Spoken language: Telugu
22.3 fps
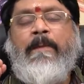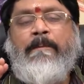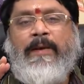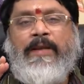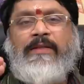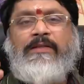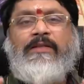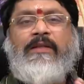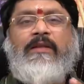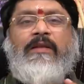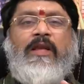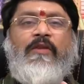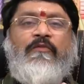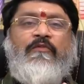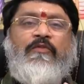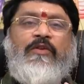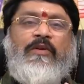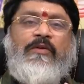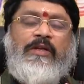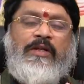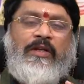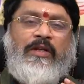పర్సనల్
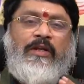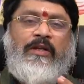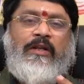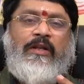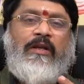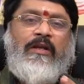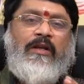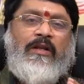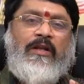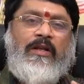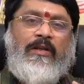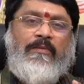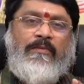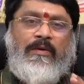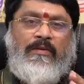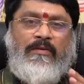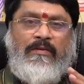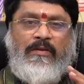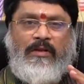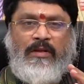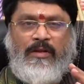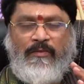లైఫ్ని ఇంటికి రాగానే
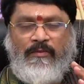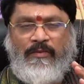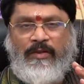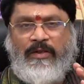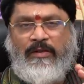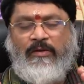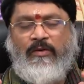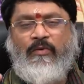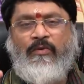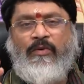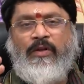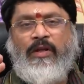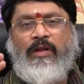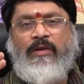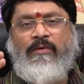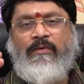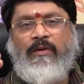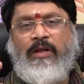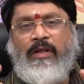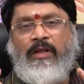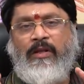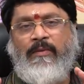మనం ఇంట్లో ఉన్న
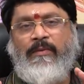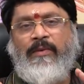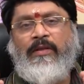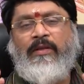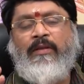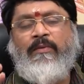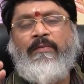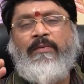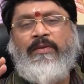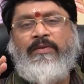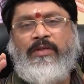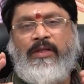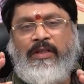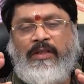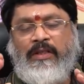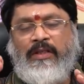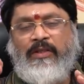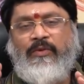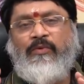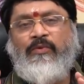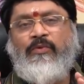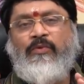భార్యాభర్తల మధ్య
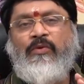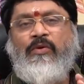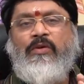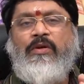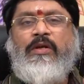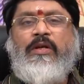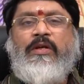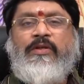ఏదైతే ఉందో